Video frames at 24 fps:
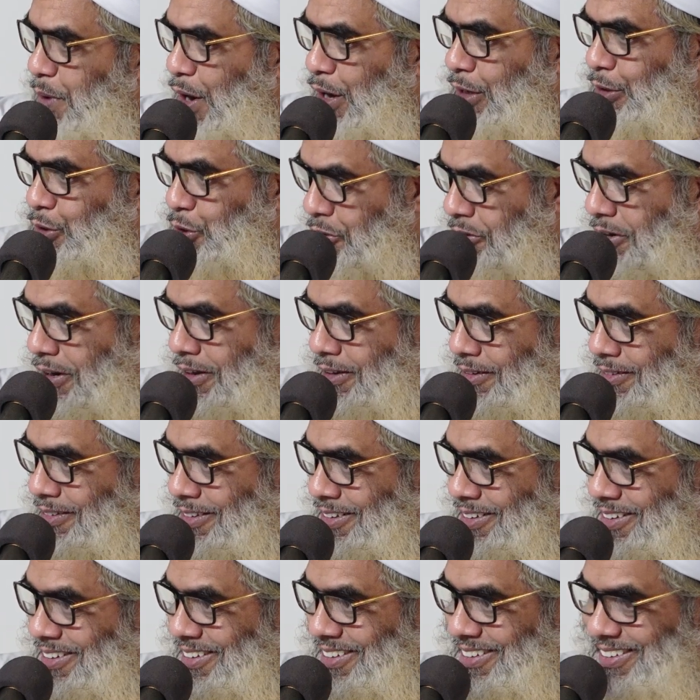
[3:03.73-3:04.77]
প্রয়োজন নাই
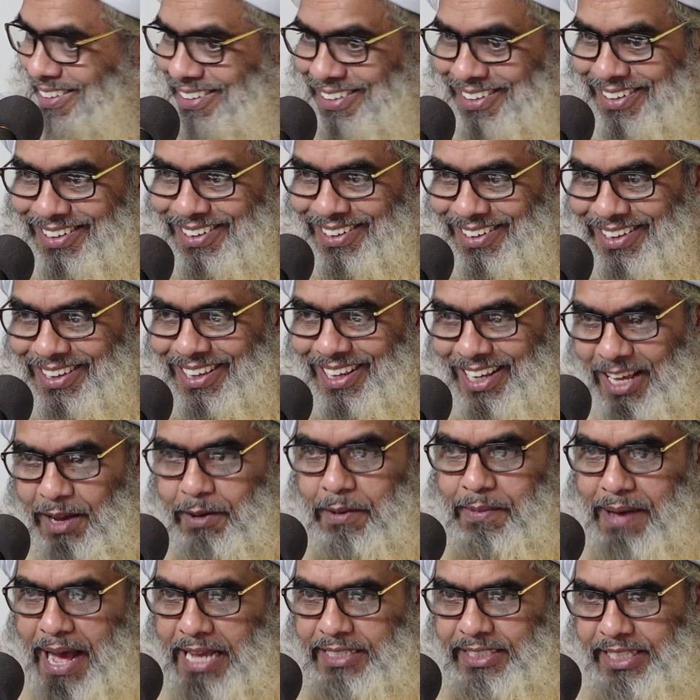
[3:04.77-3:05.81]

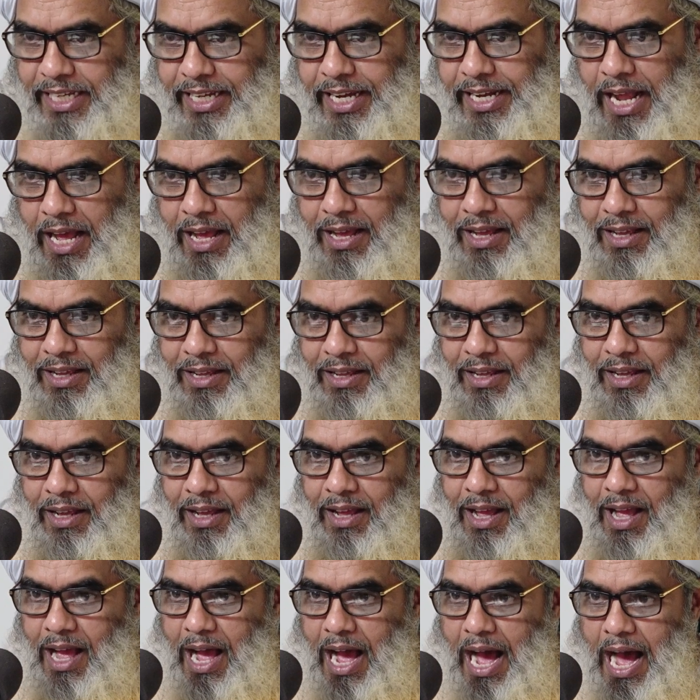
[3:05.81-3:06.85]
এভাবে আছে কি না
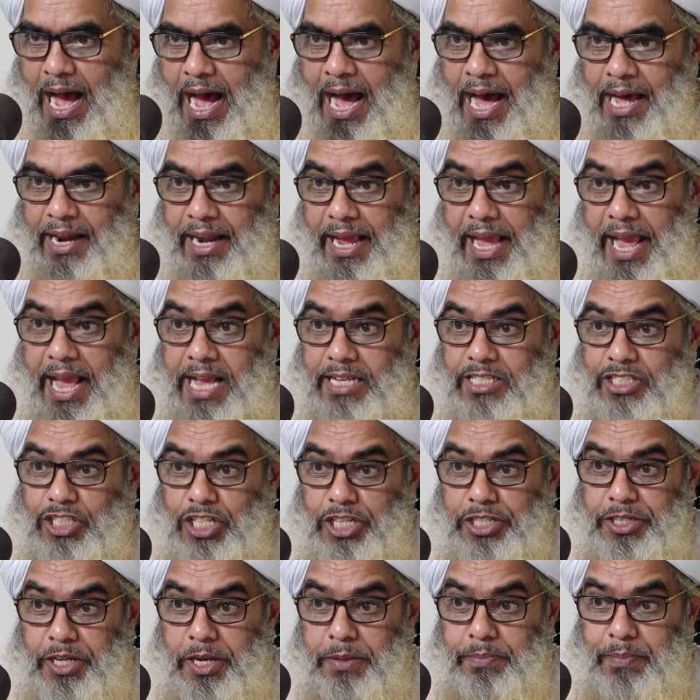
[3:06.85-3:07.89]
আর এই
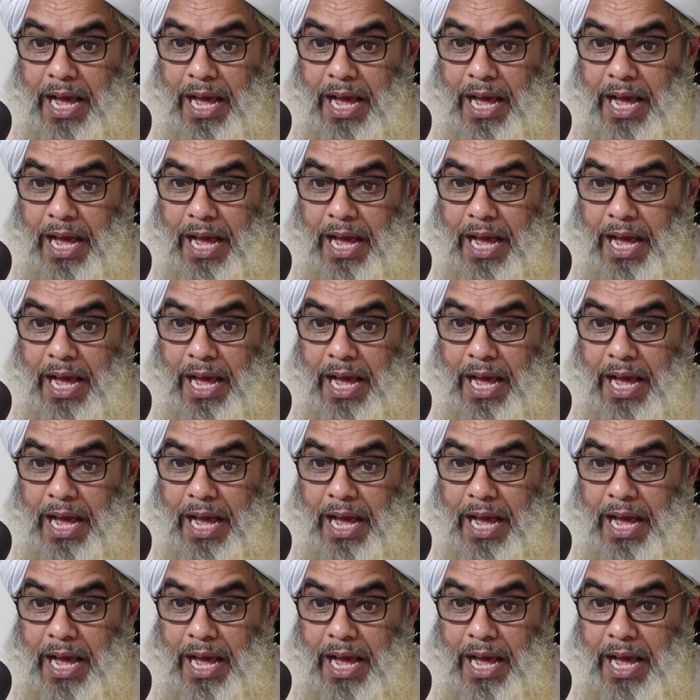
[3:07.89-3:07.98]
শ্রেণীর